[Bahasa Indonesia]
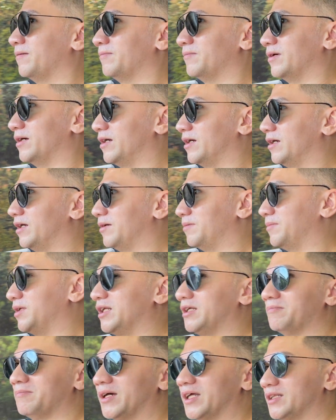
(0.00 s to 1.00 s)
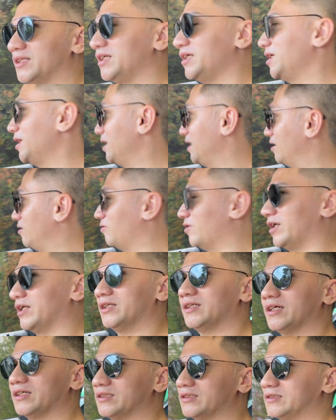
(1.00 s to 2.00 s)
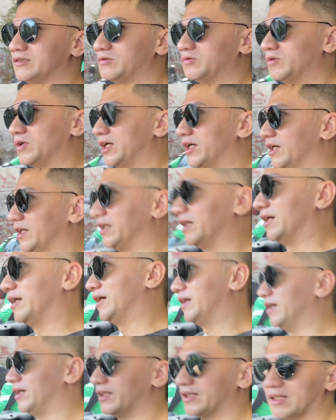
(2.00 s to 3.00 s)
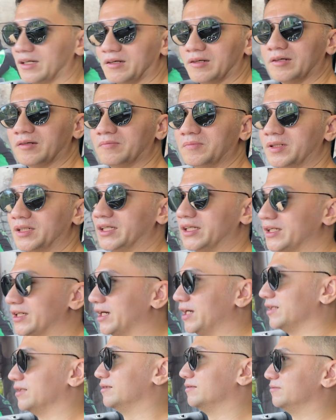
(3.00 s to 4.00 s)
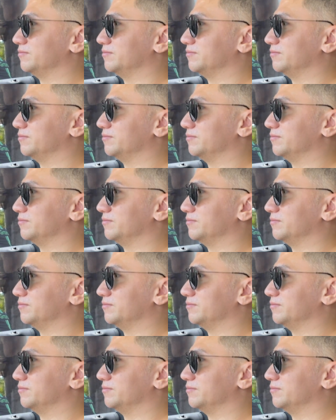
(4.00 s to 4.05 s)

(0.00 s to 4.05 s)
Eh, menikmati kualitas ruang yang kita berikan